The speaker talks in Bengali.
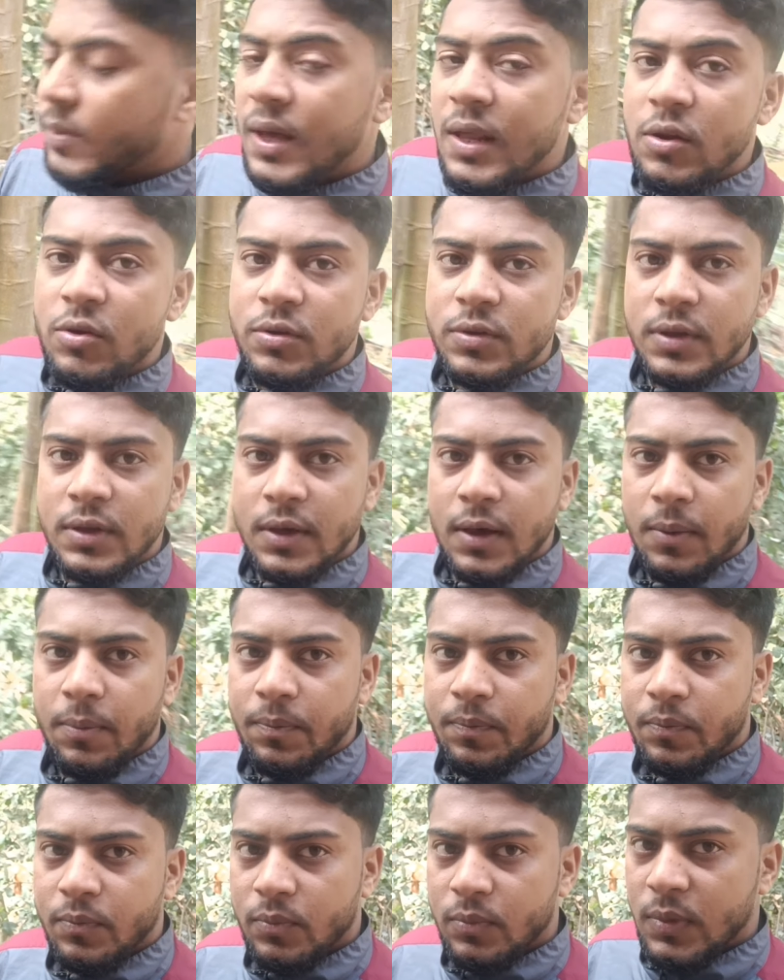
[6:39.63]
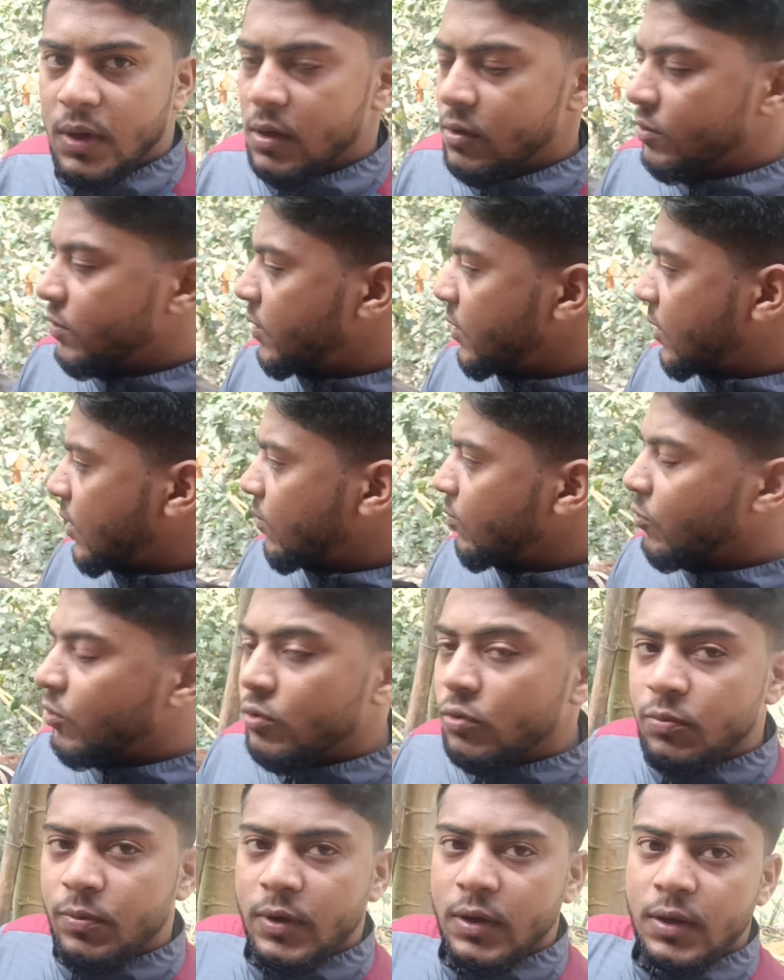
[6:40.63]
ম্যালক্সিকাম ম্যালক্সিকাম
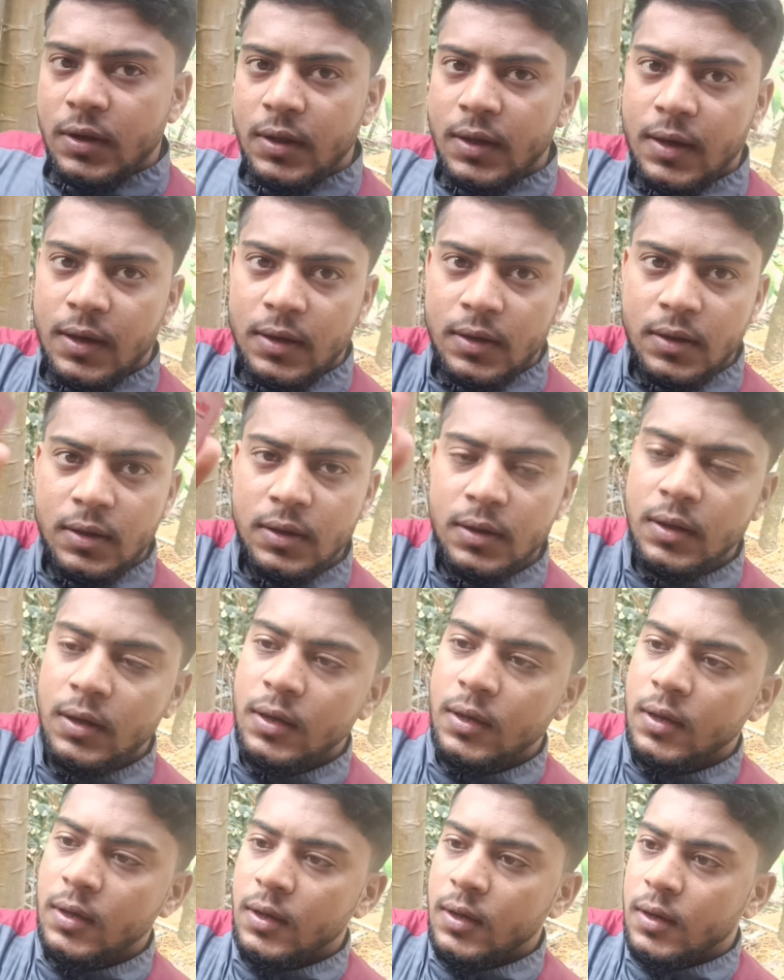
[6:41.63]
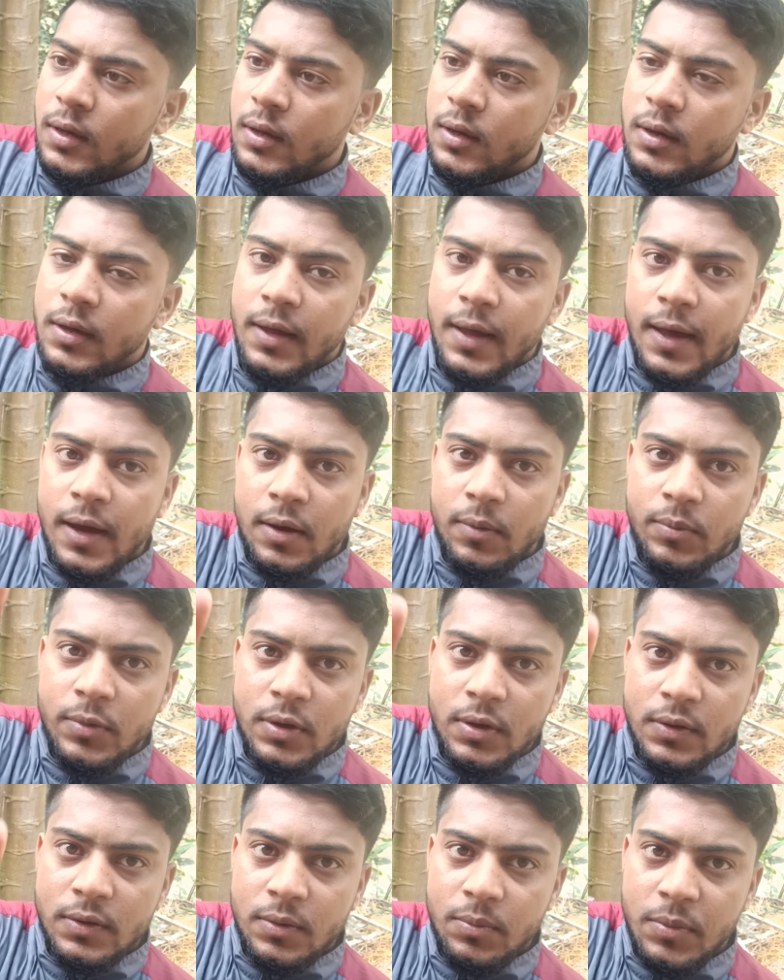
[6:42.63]
গ্রুপের এখানে এক
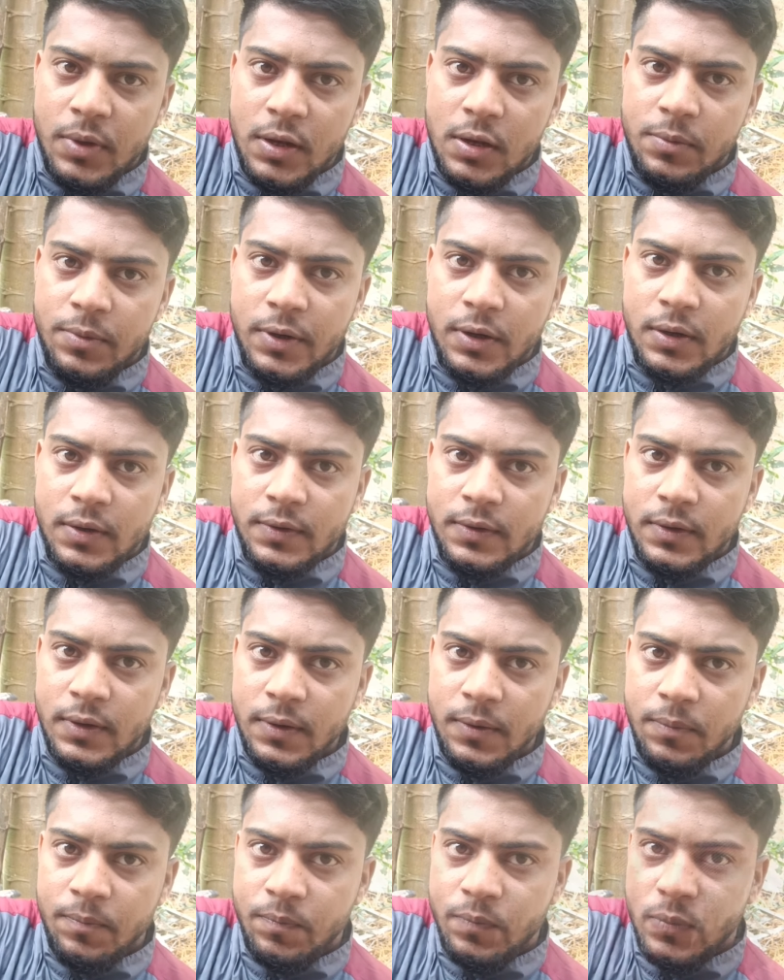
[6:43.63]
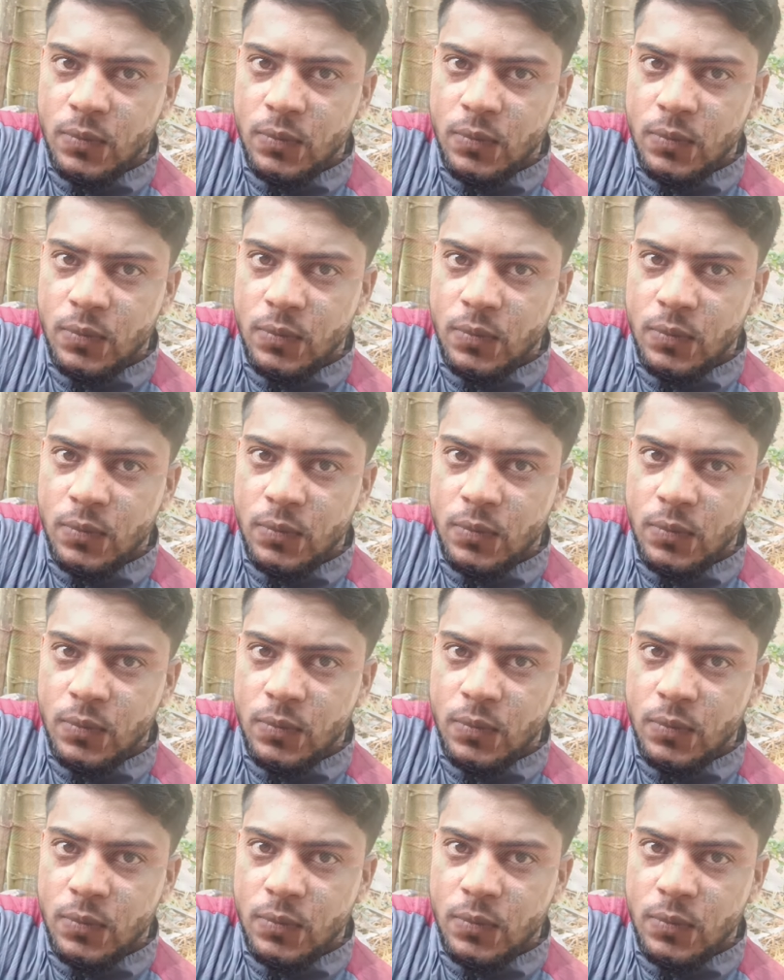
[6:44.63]
মিনিট আছে মেলভেড আছে